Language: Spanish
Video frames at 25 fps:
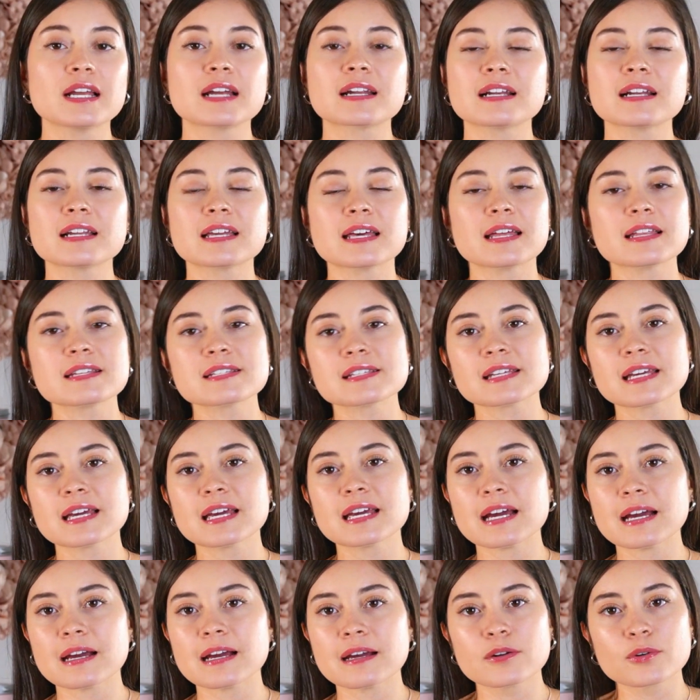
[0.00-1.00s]
la realidad es
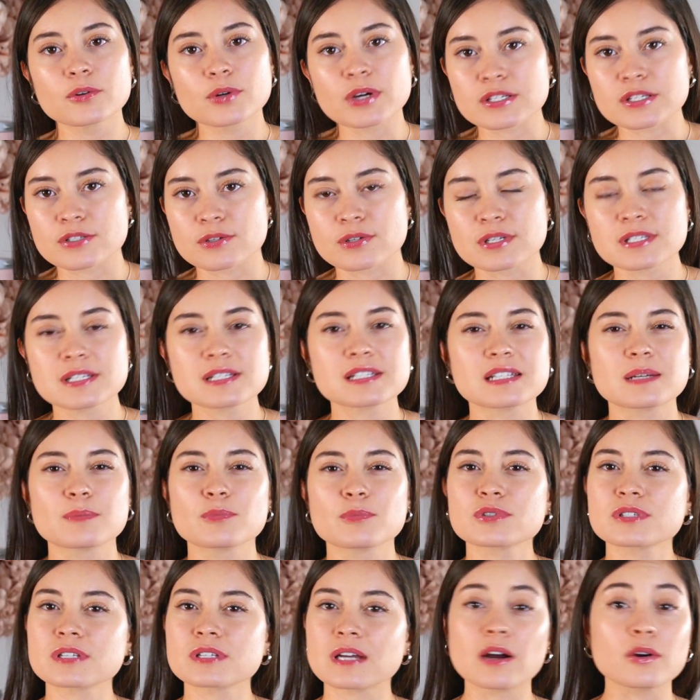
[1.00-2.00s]
que en ocasiones
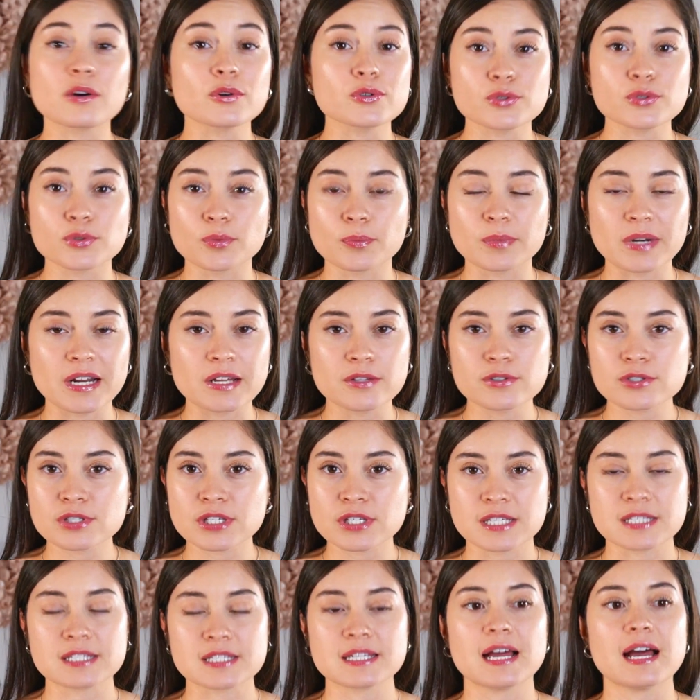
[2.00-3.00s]
estamos acostumbrados
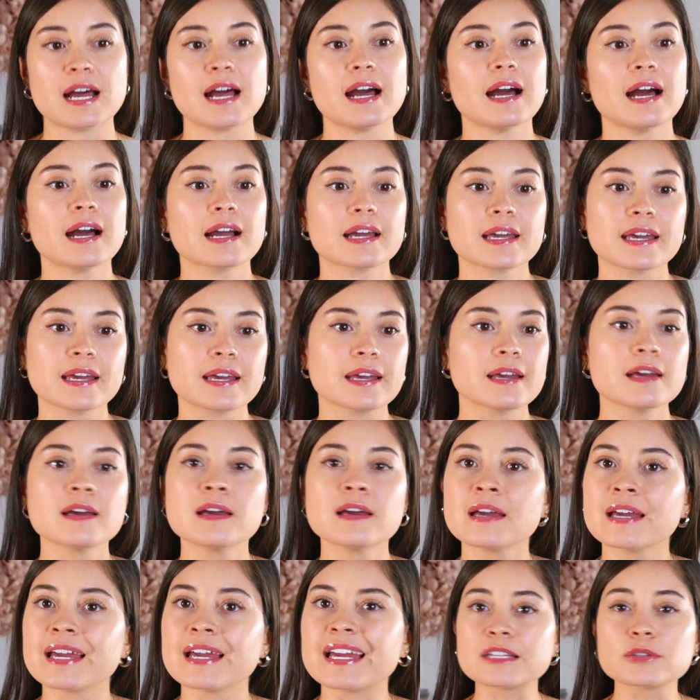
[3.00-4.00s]
quizá que
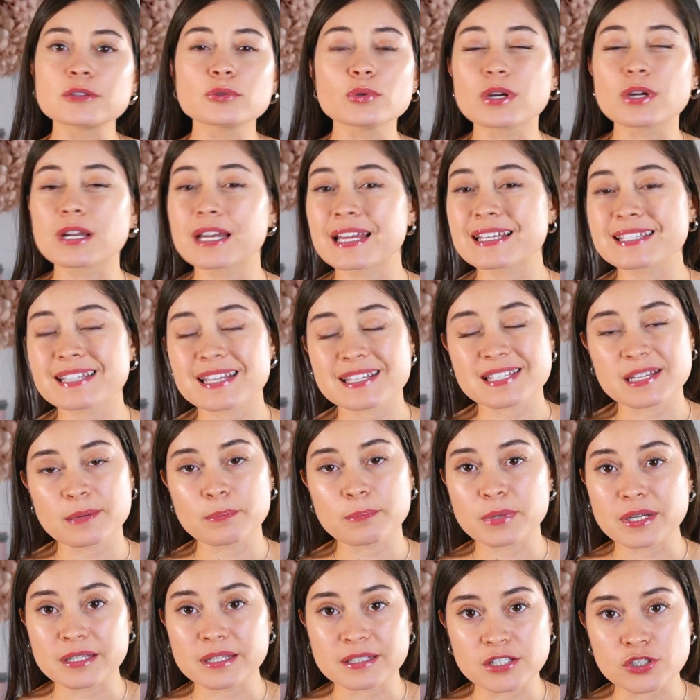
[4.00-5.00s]
en tu iglesia
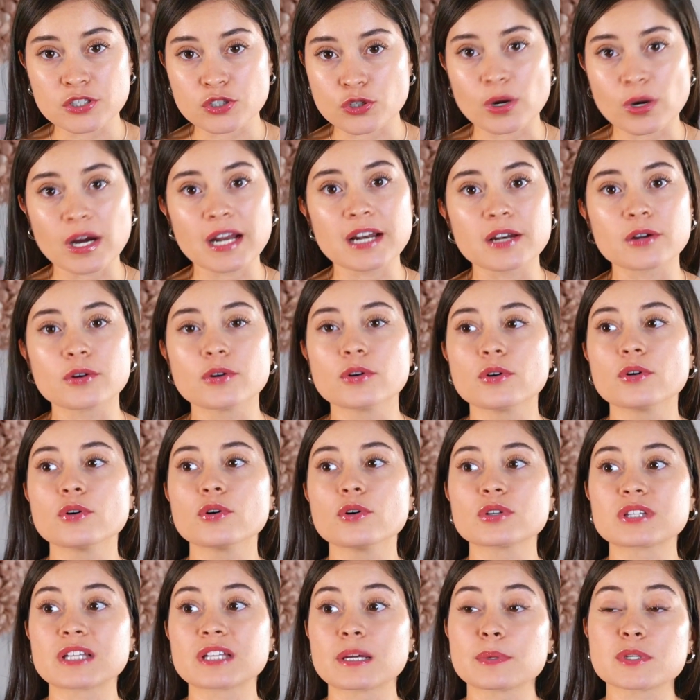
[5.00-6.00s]
siempre han dicho algo
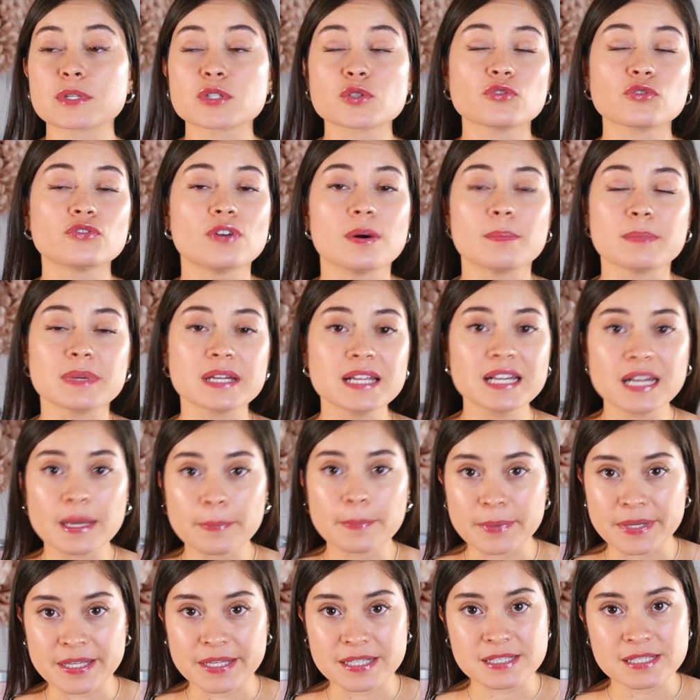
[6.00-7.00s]
o tal vez tu
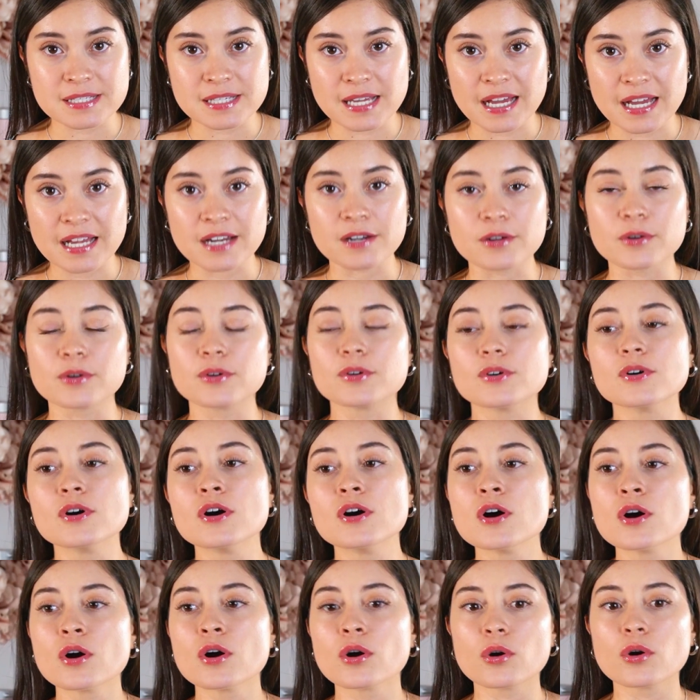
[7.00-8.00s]
familia piensa algo
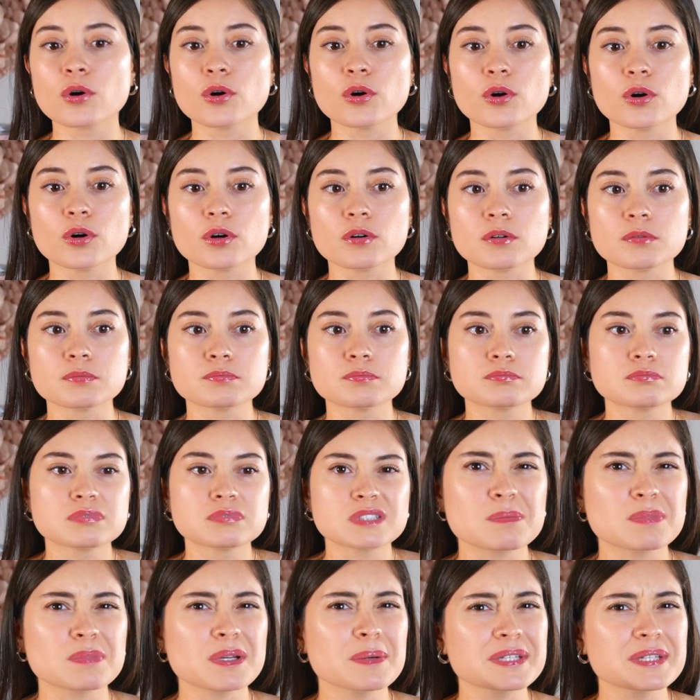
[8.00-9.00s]
o
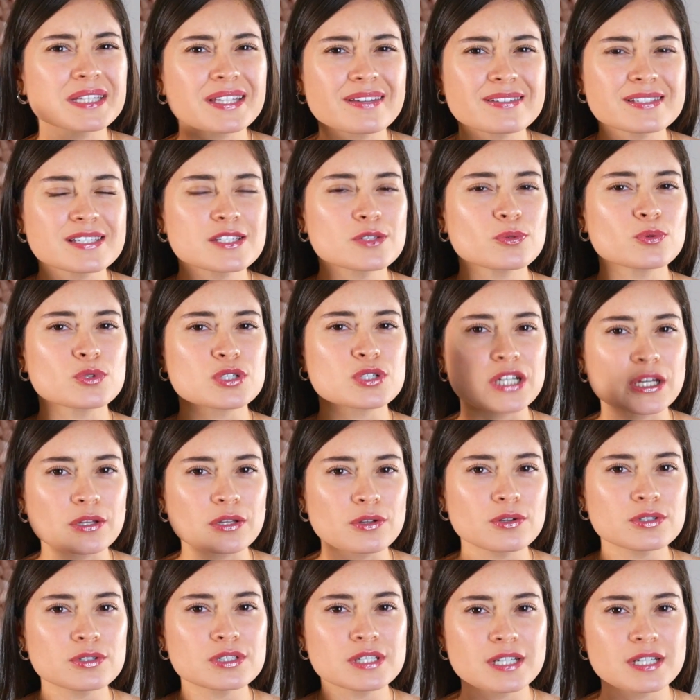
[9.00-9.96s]
simplemente has escuchado